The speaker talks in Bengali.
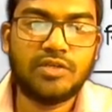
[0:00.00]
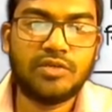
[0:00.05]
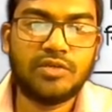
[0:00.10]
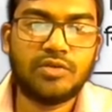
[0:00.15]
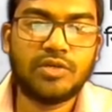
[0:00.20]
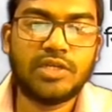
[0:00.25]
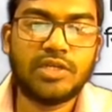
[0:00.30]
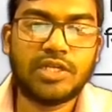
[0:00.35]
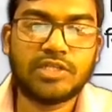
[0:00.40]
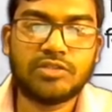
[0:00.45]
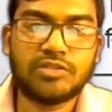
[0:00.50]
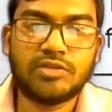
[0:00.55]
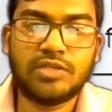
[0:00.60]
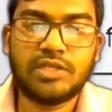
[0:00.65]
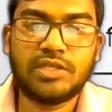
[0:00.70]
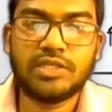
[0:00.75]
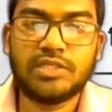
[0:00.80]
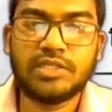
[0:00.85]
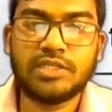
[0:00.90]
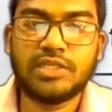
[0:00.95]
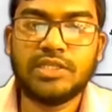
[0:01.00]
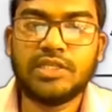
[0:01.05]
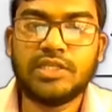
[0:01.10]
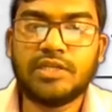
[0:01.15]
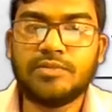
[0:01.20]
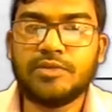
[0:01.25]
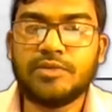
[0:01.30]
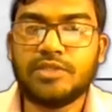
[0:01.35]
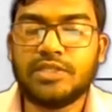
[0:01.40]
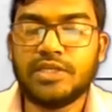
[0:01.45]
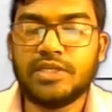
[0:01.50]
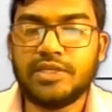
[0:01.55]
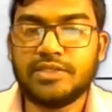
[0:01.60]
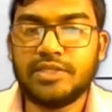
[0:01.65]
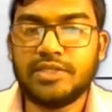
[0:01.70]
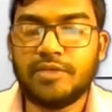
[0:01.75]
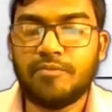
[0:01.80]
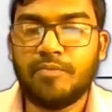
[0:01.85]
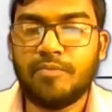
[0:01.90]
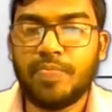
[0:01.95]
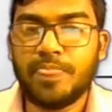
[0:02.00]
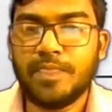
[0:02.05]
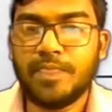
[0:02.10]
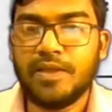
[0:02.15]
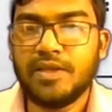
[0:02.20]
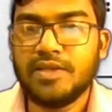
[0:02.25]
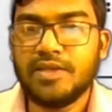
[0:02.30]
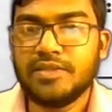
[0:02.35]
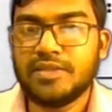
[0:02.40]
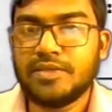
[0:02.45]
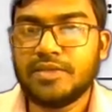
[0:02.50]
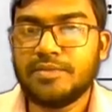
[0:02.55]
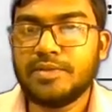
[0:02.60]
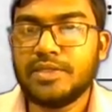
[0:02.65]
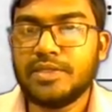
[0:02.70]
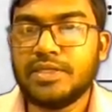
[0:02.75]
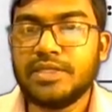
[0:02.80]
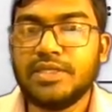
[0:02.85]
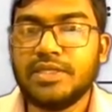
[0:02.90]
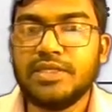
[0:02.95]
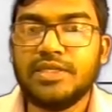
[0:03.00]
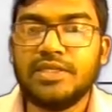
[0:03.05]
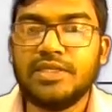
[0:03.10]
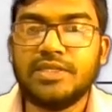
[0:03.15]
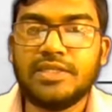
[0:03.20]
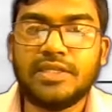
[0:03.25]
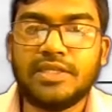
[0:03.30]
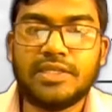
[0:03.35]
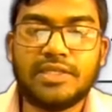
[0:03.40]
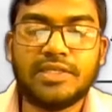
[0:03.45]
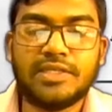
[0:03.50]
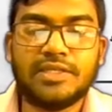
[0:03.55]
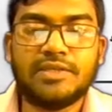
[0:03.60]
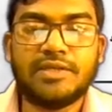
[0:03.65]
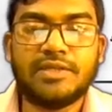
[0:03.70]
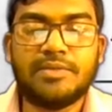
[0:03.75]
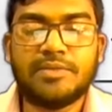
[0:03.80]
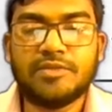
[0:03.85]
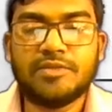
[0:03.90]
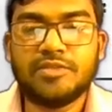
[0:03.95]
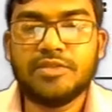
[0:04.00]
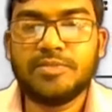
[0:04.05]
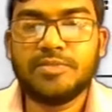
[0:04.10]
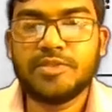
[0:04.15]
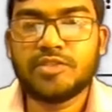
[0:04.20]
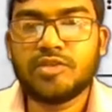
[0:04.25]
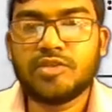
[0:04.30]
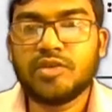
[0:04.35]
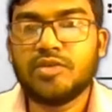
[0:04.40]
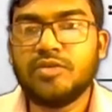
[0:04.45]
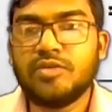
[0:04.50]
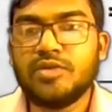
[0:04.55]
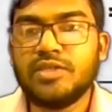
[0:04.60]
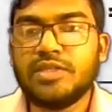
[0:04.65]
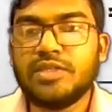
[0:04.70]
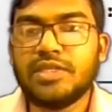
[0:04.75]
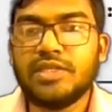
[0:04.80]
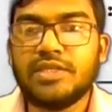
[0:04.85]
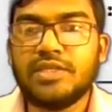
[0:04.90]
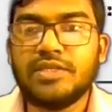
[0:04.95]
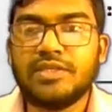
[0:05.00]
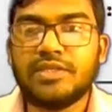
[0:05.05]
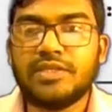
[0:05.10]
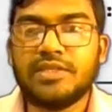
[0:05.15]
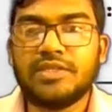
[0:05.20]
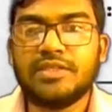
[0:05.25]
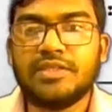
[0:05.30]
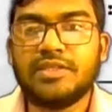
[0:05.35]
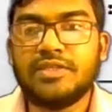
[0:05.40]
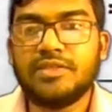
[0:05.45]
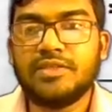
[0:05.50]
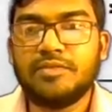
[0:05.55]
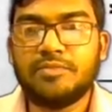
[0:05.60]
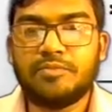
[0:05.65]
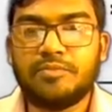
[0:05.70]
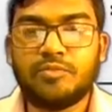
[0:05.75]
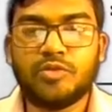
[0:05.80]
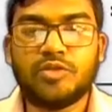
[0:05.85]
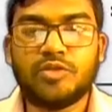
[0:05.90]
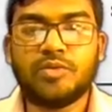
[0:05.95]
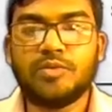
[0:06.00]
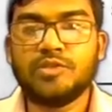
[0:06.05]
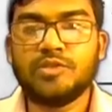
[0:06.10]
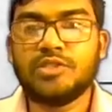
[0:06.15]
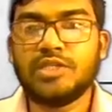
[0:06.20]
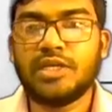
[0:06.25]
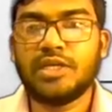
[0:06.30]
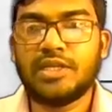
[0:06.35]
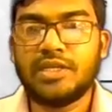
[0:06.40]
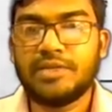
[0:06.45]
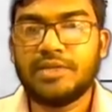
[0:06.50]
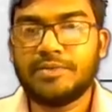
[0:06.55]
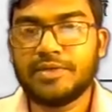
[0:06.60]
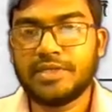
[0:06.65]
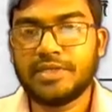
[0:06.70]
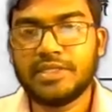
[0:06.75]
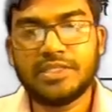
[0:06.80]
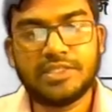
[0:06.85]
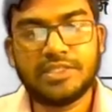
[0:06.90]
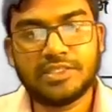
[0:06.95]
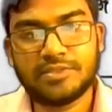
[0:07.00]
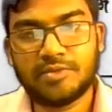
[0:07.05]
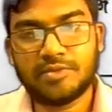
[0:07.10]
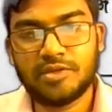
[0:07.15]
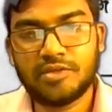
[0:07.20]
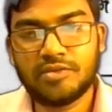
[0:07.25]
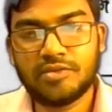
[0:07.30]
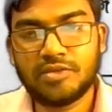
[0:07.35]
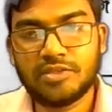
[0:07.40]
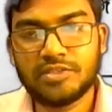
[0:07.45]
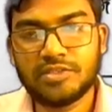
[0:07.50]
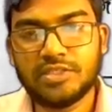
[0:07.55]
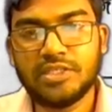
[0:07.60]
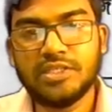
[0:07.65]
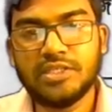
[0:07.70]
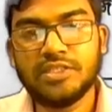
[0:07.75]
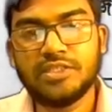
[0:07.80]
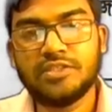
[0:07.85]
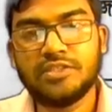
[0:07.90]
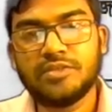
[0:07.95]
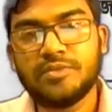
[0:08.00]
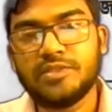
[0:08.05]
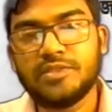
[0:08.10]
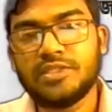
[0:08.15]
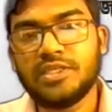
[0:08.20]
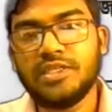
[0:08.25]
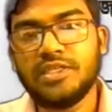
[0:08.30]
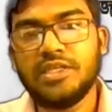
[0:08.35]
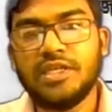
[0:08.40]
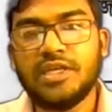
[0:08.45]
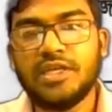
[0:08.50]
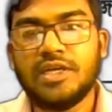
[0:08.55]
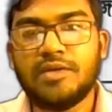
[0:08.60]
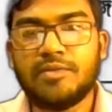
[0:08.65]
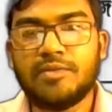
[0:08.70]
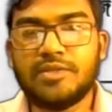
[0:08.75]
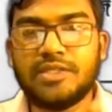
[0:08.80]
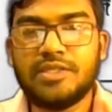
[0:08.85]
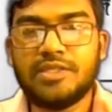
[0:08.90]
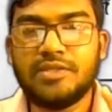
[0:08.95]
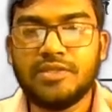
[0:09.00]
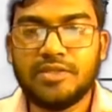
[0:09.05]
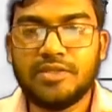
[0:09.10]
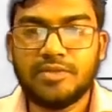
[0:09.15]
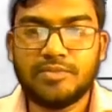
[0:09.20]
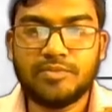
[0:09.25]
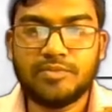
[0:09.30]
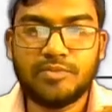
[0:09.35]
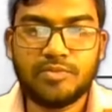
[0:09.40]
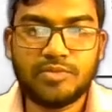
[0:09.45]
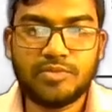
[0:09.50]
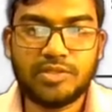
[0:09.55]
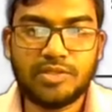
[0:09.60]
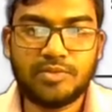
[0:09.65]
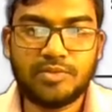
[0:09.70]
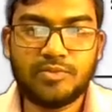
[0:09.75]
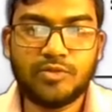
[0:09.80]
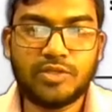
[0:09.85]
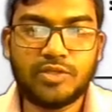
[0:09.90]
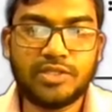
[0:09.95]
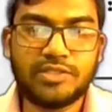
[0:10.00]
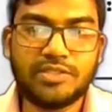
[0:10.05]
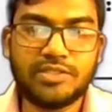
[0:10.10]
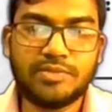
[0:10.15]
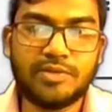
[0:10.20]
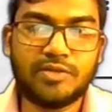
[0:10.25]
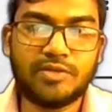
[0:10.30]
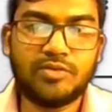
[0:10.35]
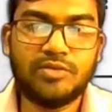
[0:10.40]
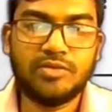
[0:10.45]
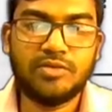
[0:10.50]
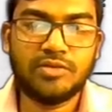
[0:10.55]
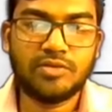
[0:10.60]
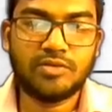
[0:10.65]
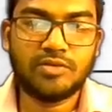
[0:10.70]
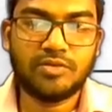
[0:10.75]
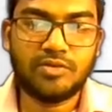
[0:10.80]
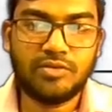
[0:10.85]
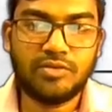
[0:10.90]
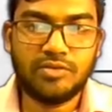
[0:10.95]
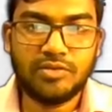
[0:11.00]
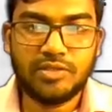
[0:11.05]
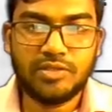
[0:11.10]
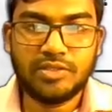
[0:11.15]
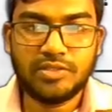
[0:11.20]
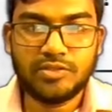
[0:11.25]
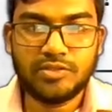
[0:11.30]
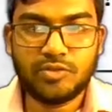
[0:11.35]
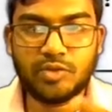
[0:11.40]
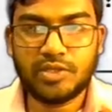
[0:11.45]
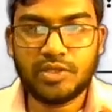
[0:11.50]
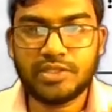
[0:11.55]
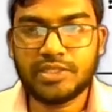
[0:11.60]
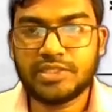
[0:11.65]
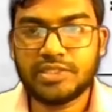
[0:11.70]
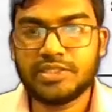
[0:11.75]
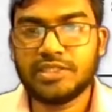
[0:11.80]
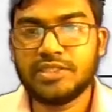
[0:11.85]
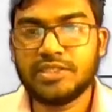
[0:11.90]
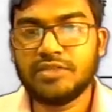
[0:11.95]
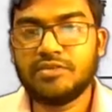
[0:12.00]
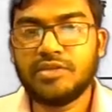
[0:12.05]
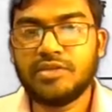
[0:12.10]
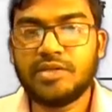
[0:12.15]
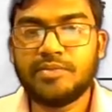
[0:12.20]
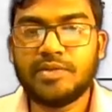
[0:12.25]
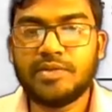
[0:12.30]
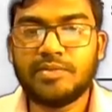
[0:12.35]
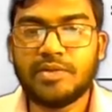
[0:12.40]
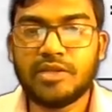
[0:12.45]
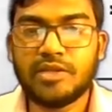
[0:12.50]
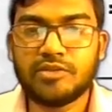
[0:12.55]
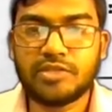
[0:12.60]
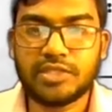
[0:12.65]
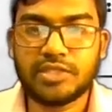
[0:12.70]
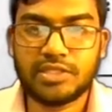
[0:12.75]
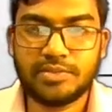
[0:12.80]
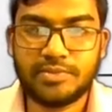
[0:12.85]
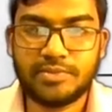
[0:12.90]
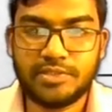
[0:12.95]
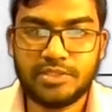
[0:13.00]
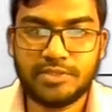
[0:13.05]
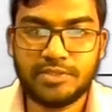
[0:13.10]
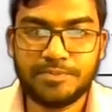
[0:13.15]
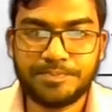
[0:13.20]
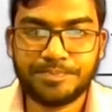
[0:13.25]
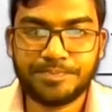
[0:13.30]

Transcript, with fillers: রোগের আশঙ্কা থেকে নিরাপদ থাকা যায় তার মানে আমরা যদি মিসওয়াক করি তাহলে প্রথম অবস্থায় আল্লাহ পাকের নির্দেশ পালন করা হচ্ছে দ্বিতীয় অবস্থায় আমাদের মুখের জীবাণু গুলো চলে যাচ্ছে এতে করে আমরা ভালো থাকতে পারছি